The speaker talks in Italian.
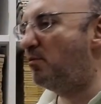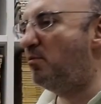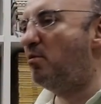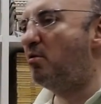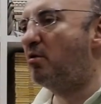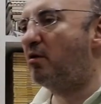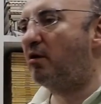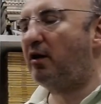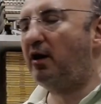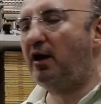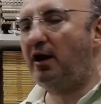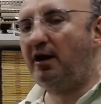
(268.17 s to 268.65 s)

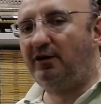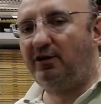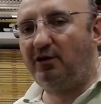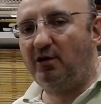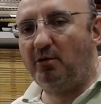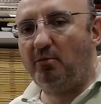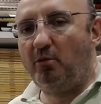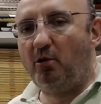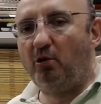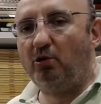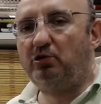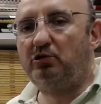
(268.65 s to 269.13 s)
un regno
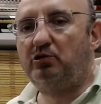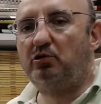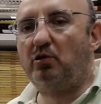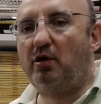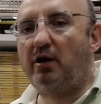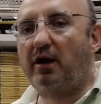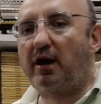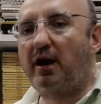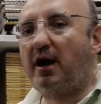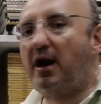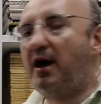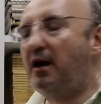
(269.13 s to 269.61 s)
molto
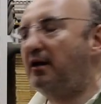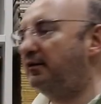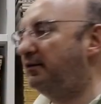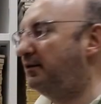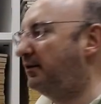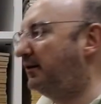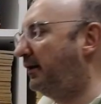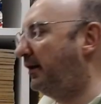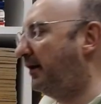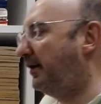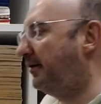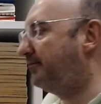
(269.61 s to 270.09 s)

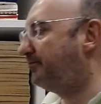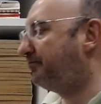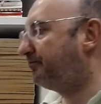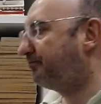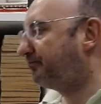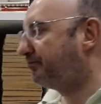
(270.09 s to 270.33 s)
grande